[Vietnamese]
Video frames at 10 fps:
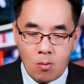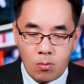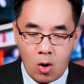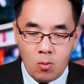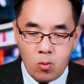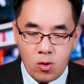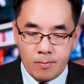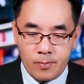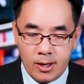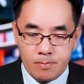lâu phun
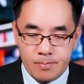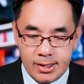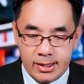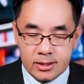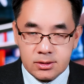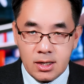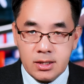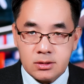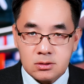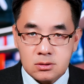pe million
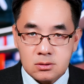thon